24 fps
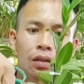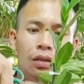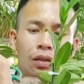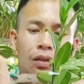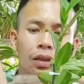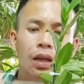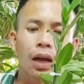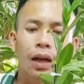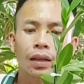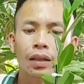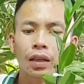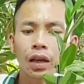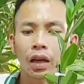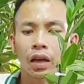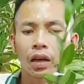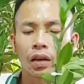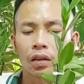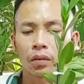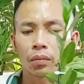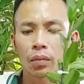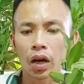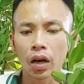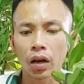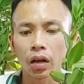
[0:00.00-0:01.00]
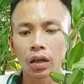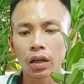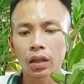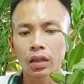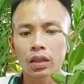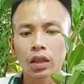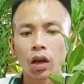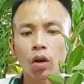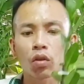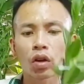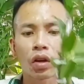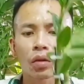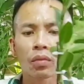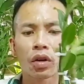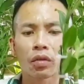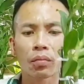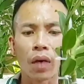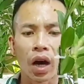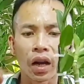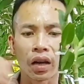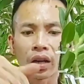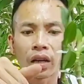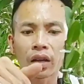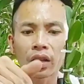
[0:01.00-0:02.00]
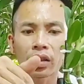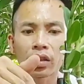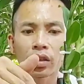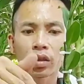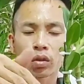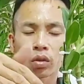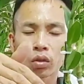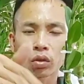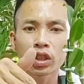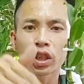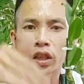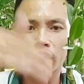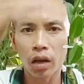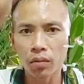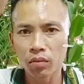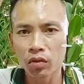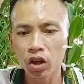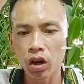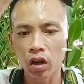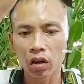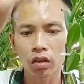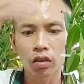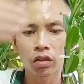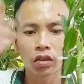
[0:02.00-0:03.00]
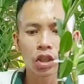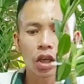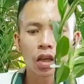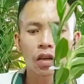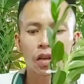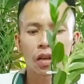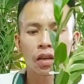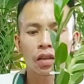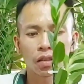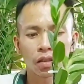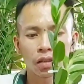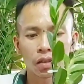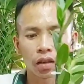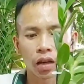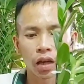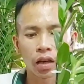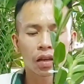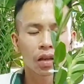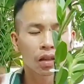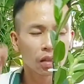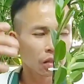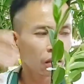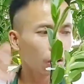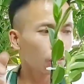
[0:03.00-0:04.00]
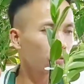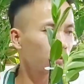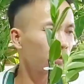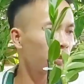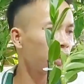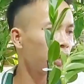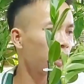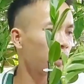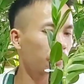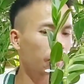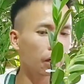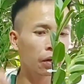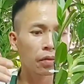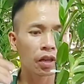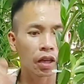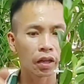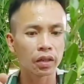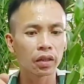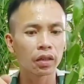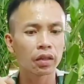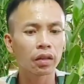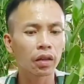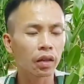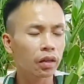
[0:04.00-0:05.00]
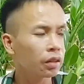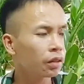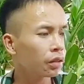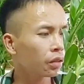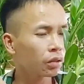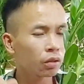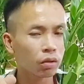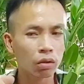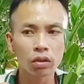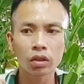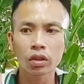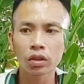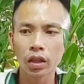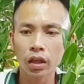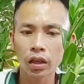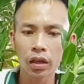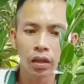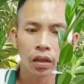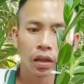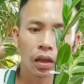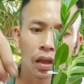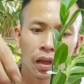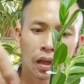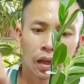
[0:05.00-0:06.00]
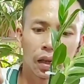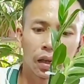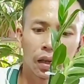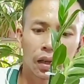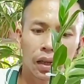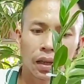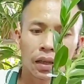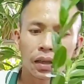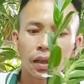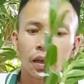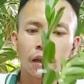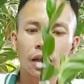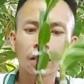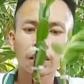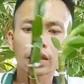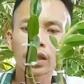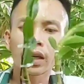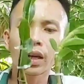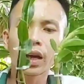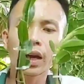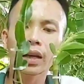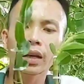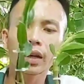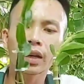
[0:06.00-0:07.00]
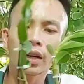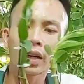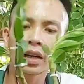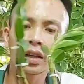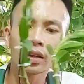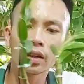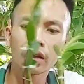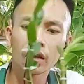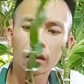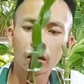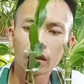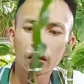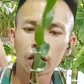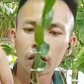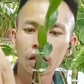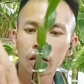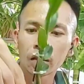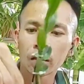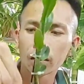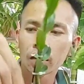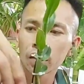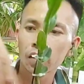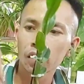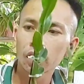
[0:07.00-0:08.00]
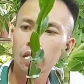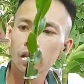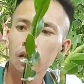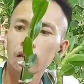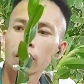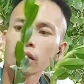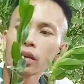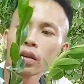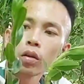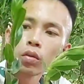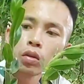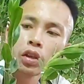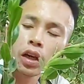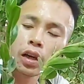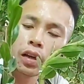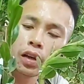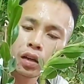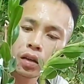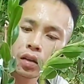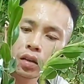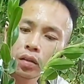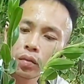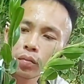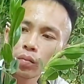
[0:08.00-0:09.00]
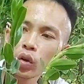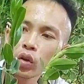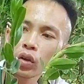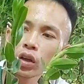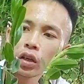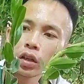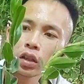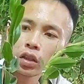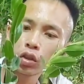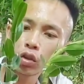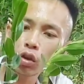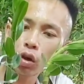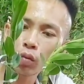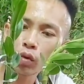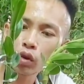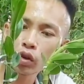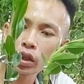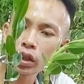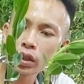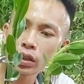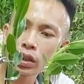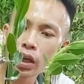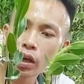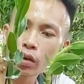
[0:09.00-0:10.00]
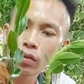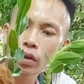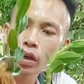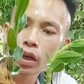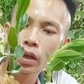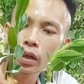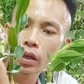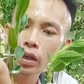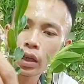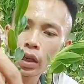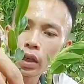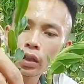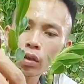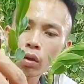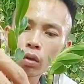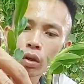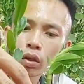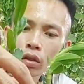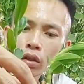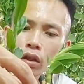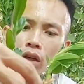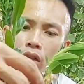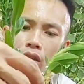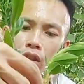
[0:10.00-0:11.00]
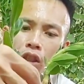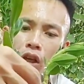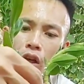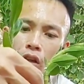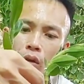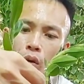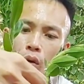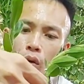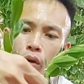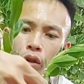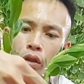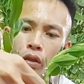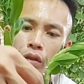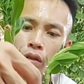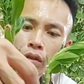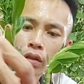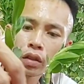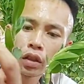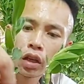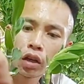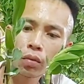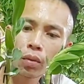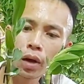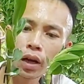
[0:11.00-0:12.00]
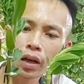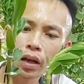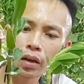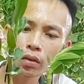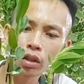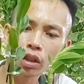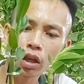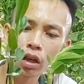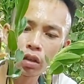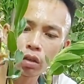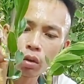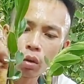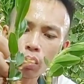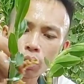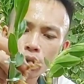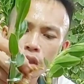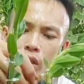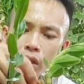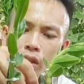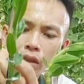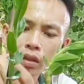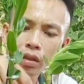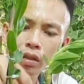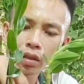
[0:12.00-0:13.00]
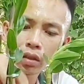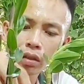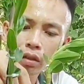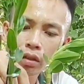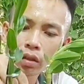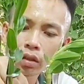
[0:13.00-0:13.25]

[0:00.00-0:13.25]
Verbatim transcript: giá thể mà cái chậu này mà bẩn ấy, nó sẽ đâm ngược lên trên này. Đấy là dòng phi điệp, em để ý thấy nó như thế. Cái rễ nan này này, đầu tiên ấy, mọi người cứ cho một ít rêu vào đây. Ít thôi, đừng sợ thối. Nếu bạn nào sợ thối thì